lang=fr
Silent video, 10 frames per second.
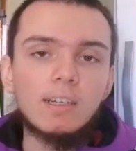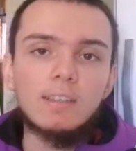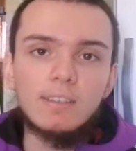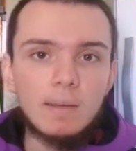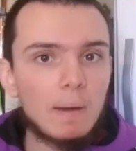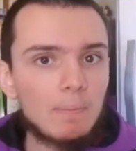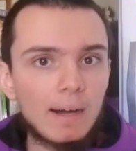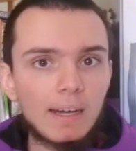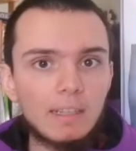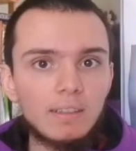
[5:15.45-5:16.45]
C'est pas
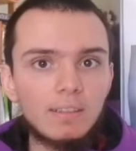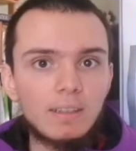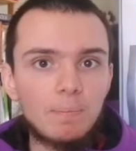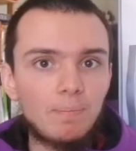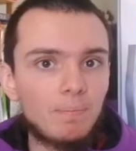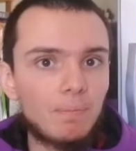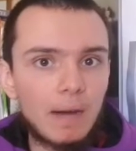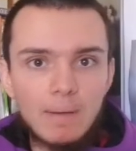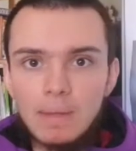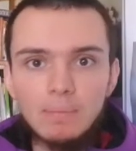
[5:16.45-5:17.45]
pareil, c'est
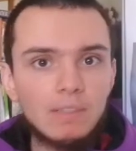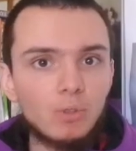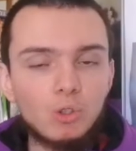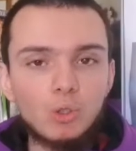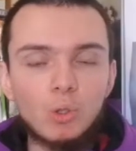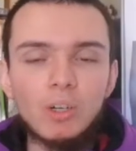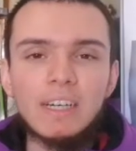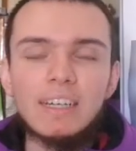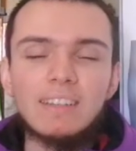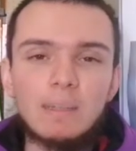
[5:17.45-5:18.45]
pas le même niveau de jeu,
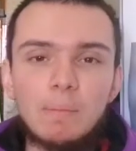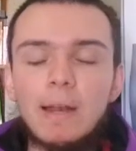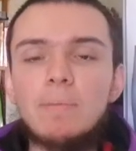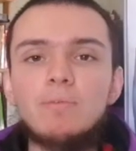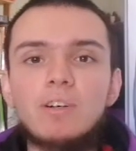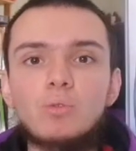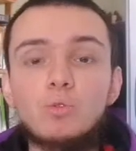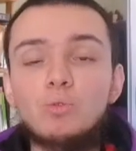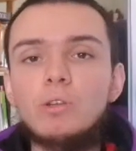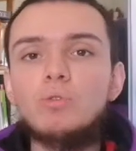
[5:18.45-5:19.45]
c'est pas la même façon
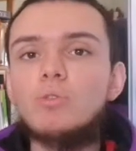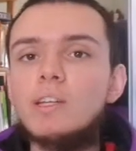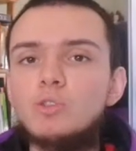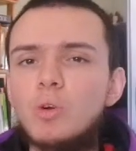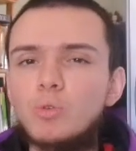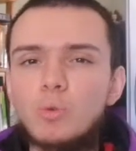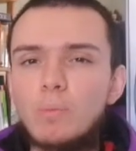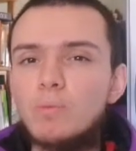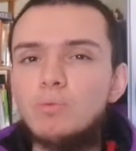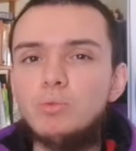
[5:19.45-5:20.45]
de jouer. Souvent, les joueurs sont un
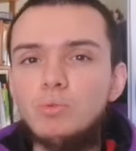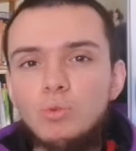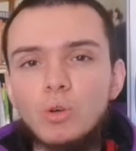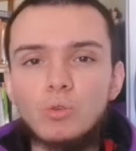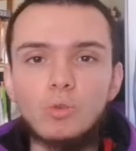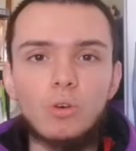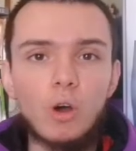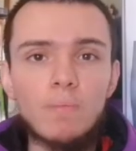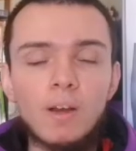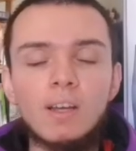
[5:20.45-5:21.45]
peu plus durs sur
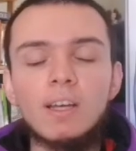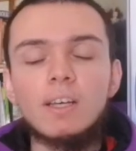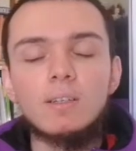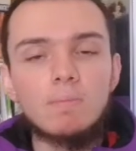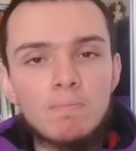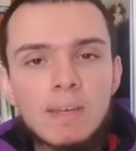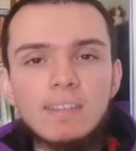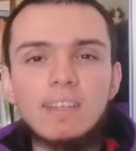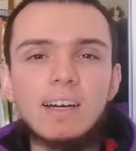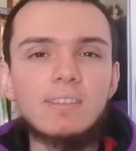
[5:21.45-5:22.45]
l'homme, mais
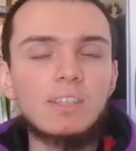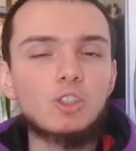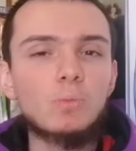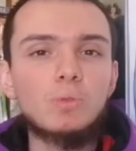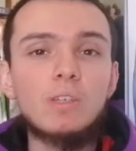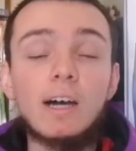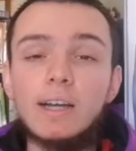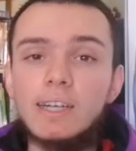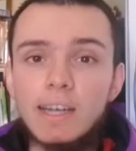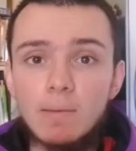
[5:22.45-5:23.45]
ça reste un championnat
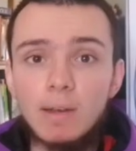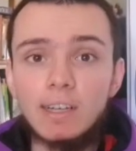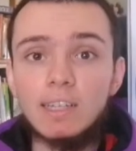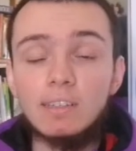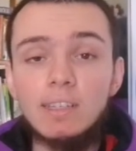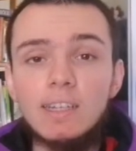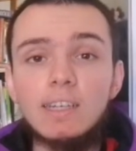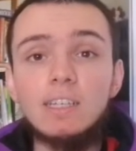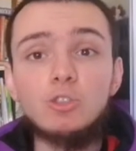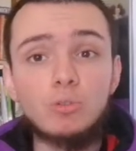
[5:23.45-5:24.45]
agréable à regarder
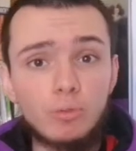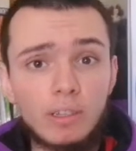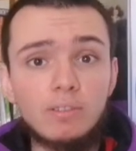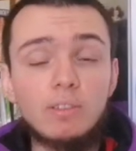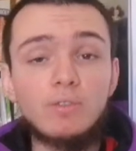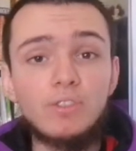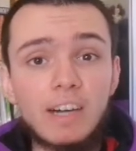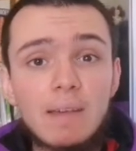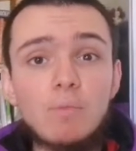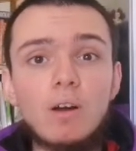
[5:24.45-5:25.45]
et je vous invite
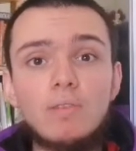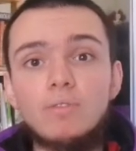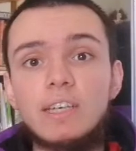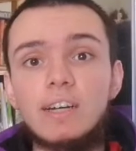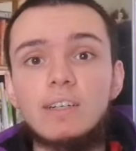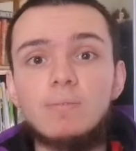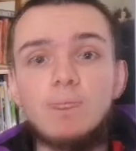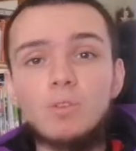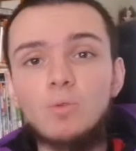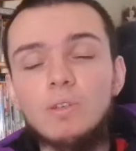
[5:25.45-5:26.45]
vraiment à le faire.
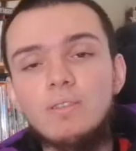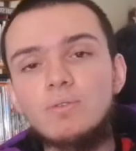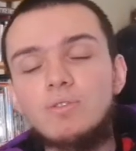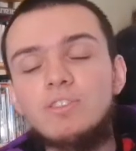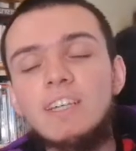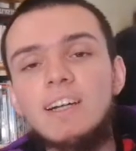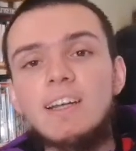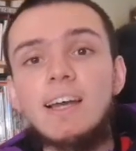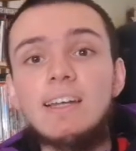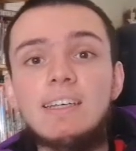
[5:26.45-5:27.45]
Ensuite vient
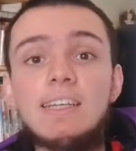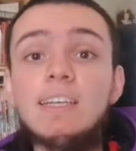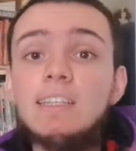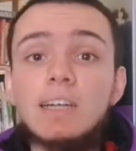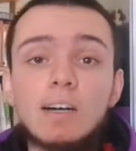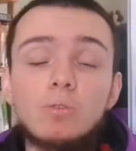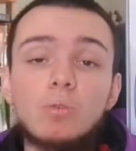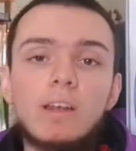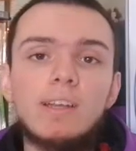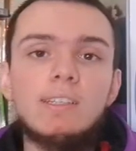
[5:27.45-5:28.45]
la Ligue 1,
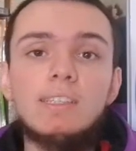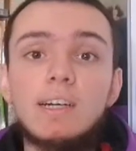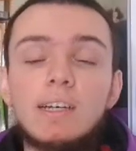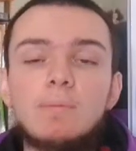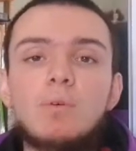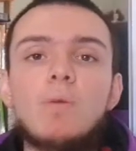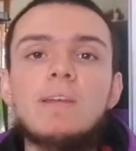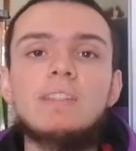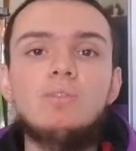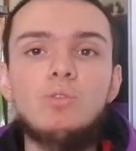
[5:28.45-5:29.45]
donc la Ligue 1, la
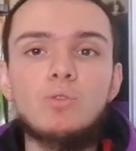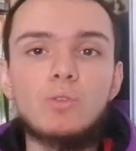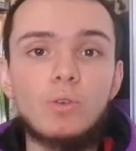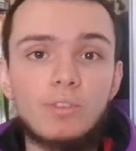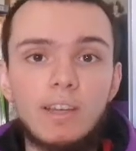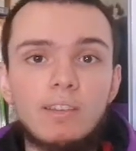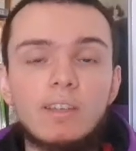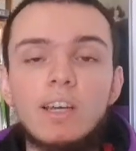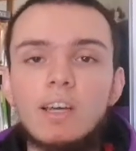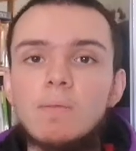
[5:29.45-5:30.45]
première division
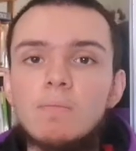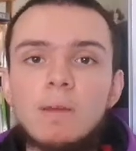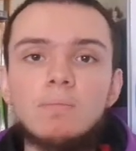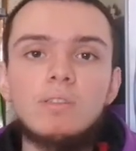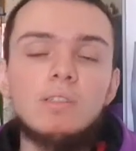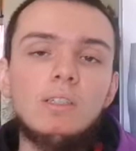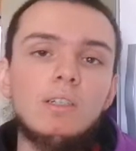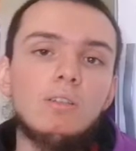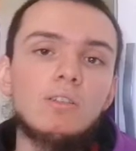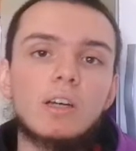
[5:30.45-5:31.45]
française. Même
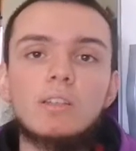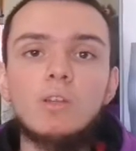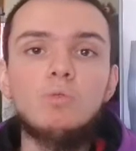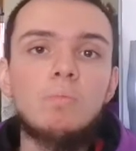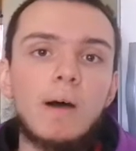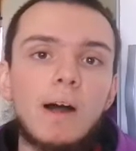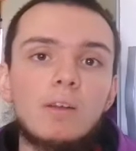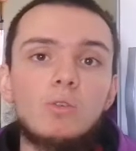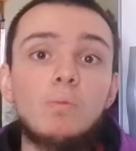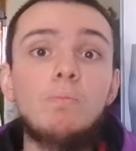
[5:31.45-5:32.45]
si certains nous
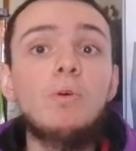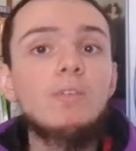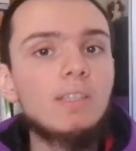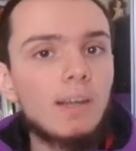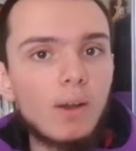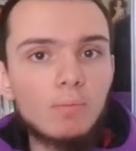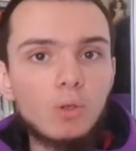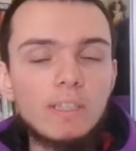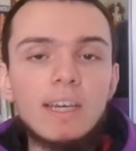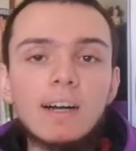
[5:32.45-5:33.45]
parlent de petits clubs de
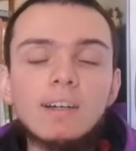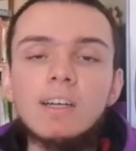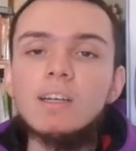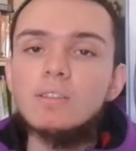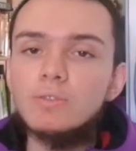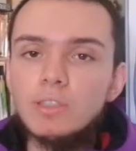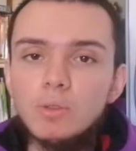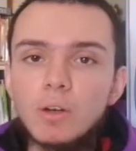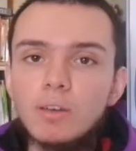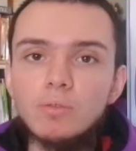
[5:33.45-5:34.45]
Ligue 1,
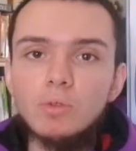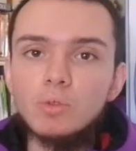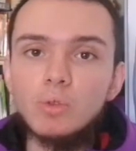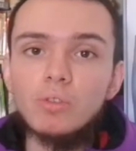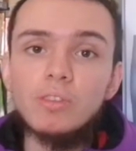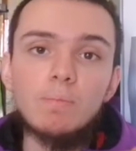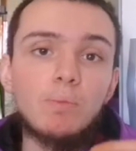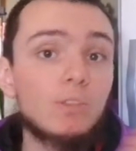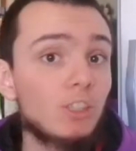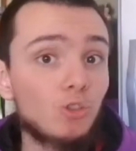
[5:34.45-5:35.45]
figurez-vous que ces
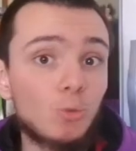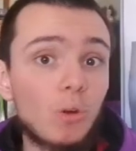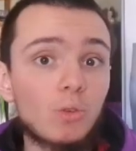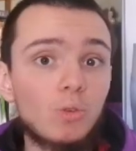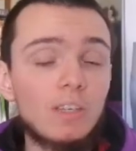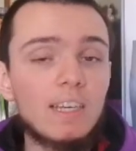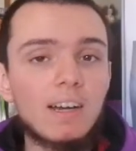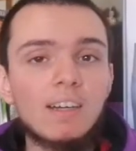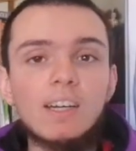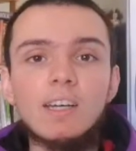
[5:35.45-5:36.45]
petits joueurs de Ligue
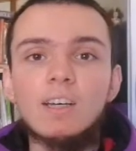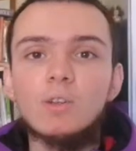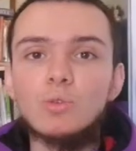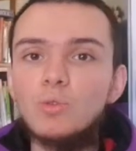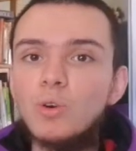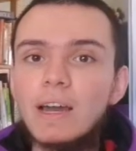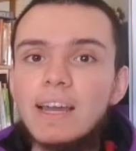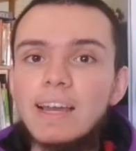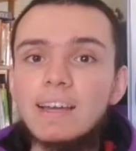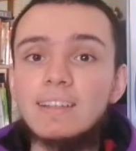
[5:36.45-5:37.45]
1
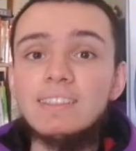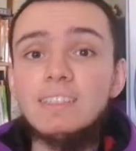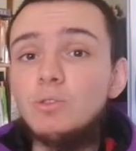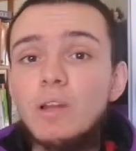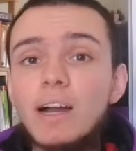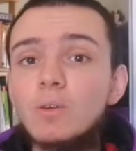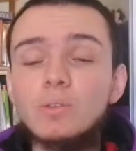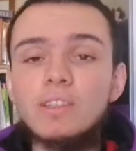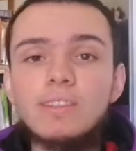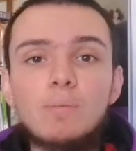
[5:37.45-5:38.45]
seraient titulaires
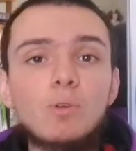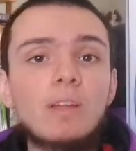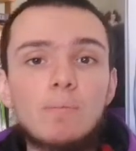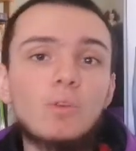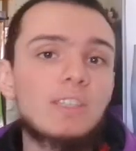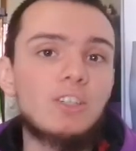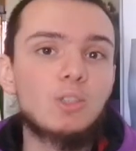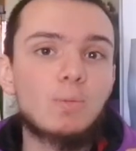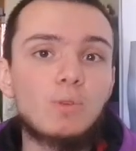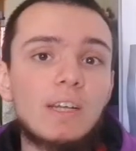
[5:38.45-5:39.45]
incontestables dans n'importe quel
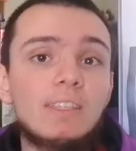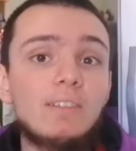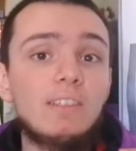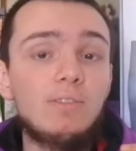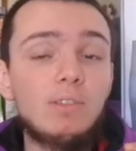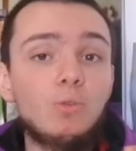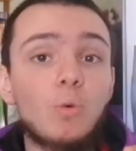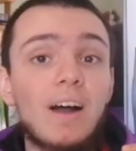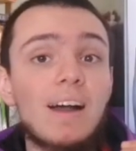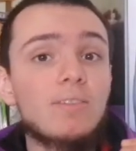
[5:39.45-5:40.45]
championnat des divisions
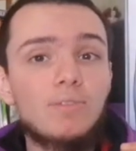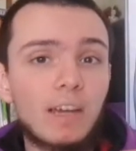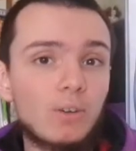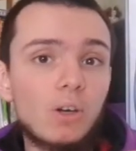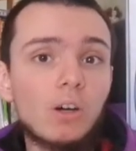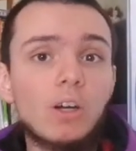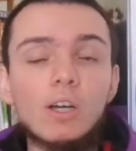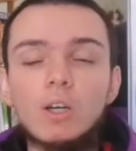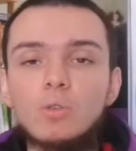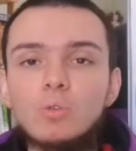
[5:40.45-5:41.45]
inférieures.
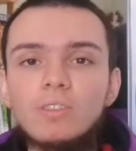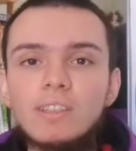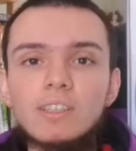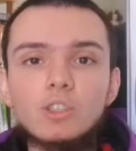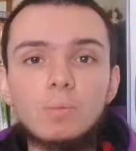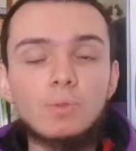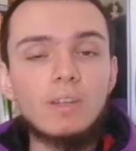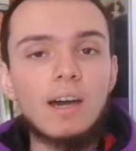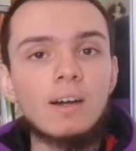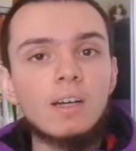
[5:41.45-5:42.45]
Donc c'est un
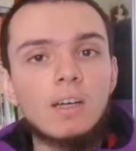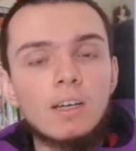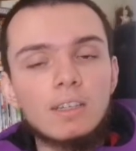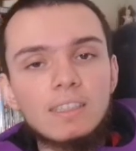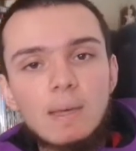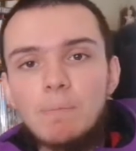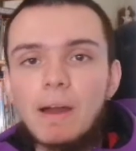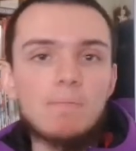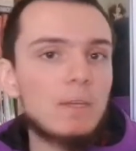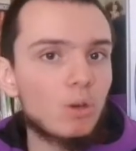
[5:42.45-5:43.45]
championnat qui n'est pas
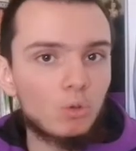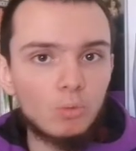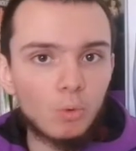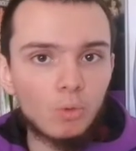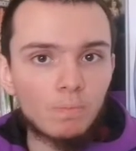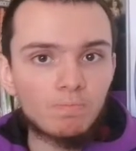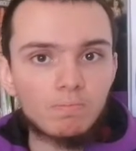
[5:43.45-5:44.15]
le meilleur du monde,